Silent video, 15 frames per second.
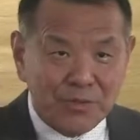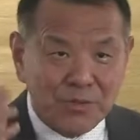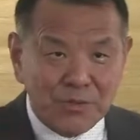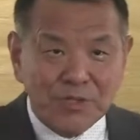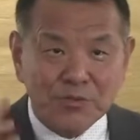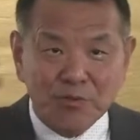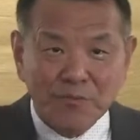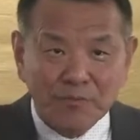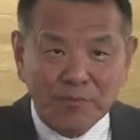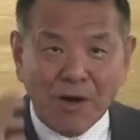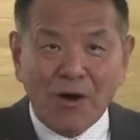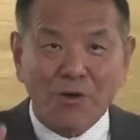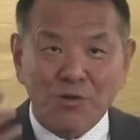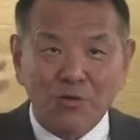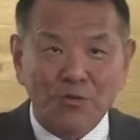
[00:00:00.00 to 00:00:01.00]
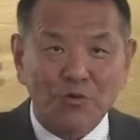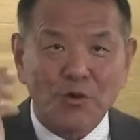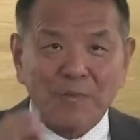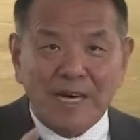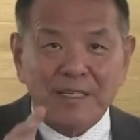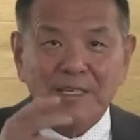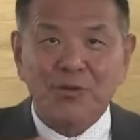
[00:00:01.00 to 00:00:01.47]
最终保住罗
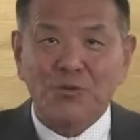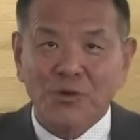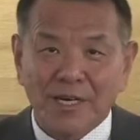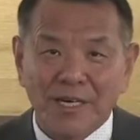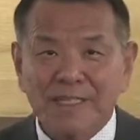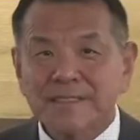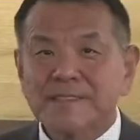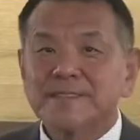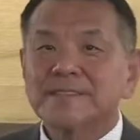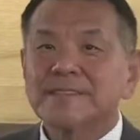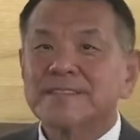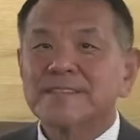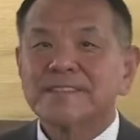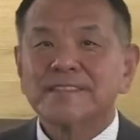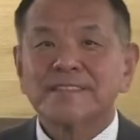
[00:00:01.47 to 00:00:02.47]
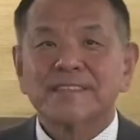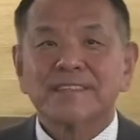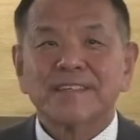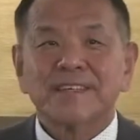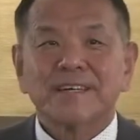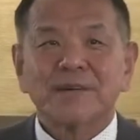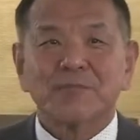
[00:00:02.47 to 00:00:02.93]
马帝国？
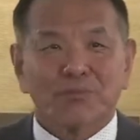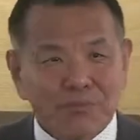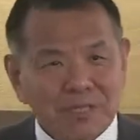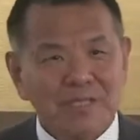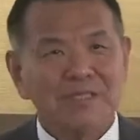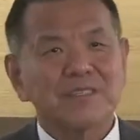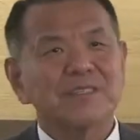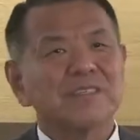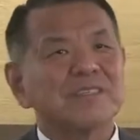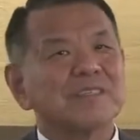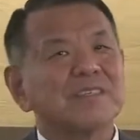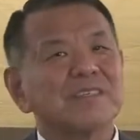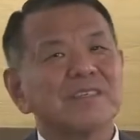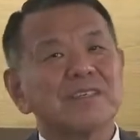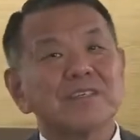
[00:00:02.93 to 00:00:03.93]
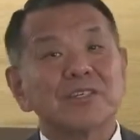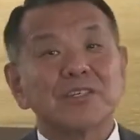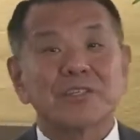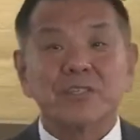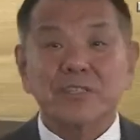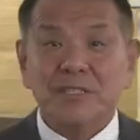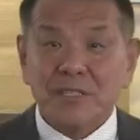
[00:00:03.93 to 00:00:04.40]
不是，
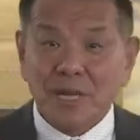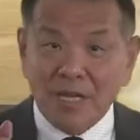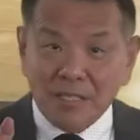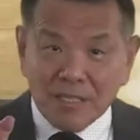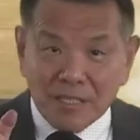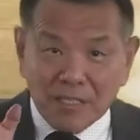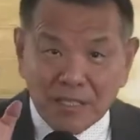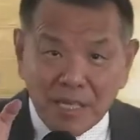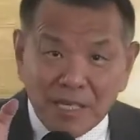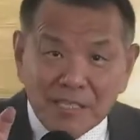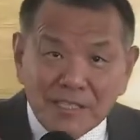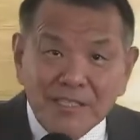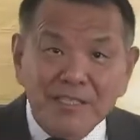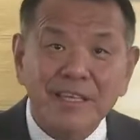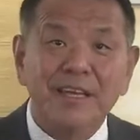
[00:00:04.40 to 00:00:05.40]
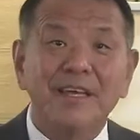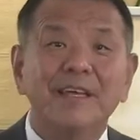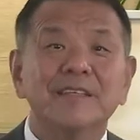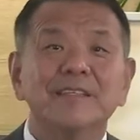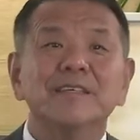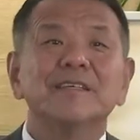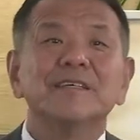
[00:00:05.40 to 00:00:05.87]
是上帝的恩
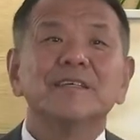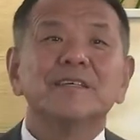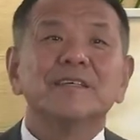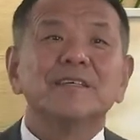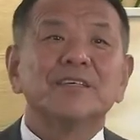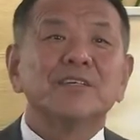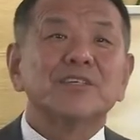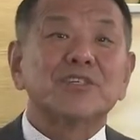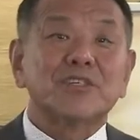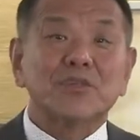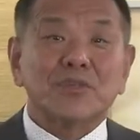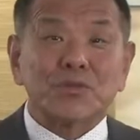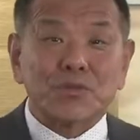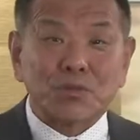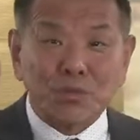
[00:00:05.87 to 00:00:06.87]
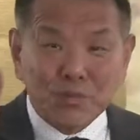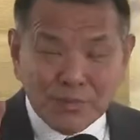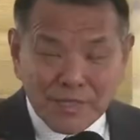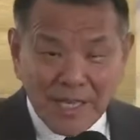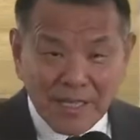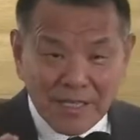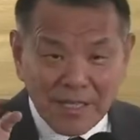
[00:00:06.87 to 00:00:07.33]
典。是主
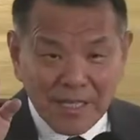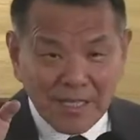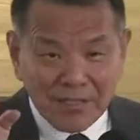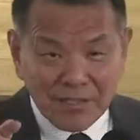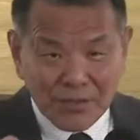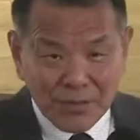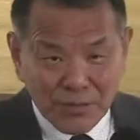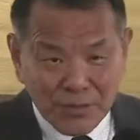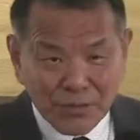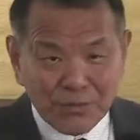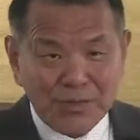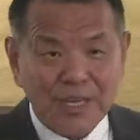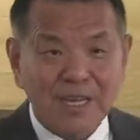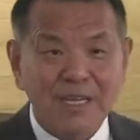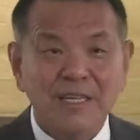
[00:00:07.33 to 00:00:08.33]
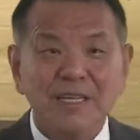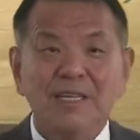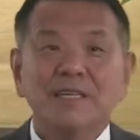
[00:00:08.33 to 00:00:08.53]
在那个时候出来，